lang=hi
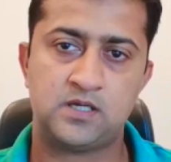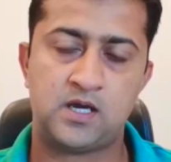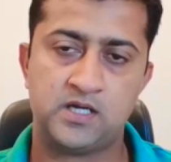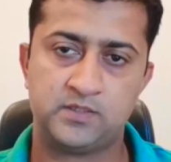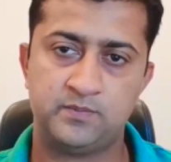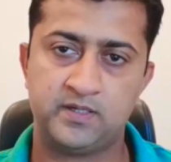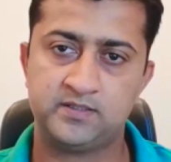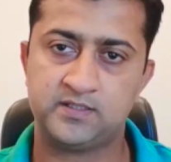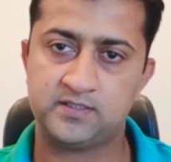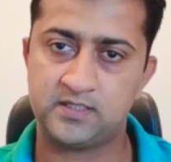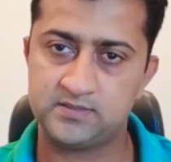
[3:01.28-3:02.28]
आठ
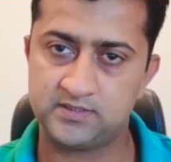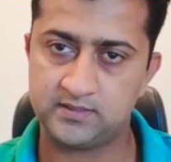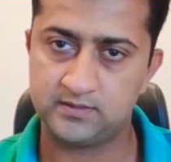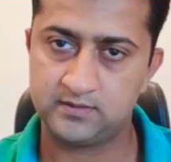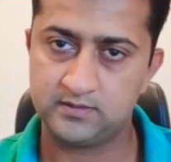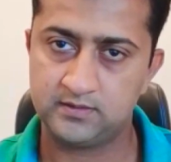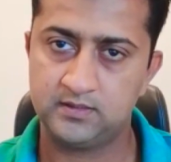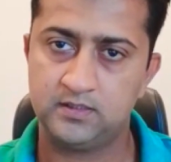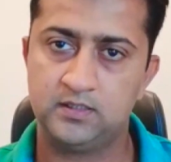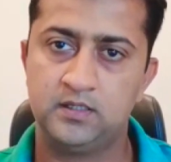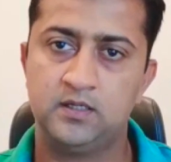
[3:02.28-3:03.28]
मरला रेजिडेंशल
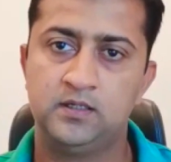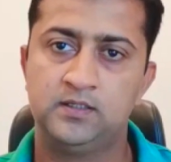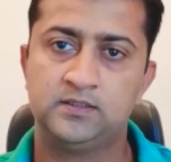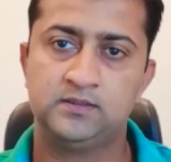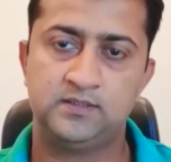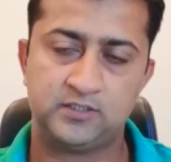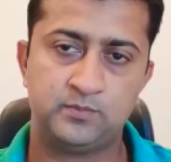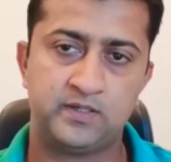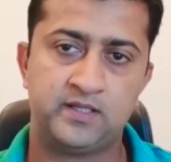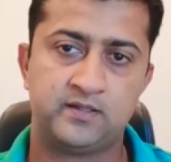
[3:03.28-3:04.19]
दस मरला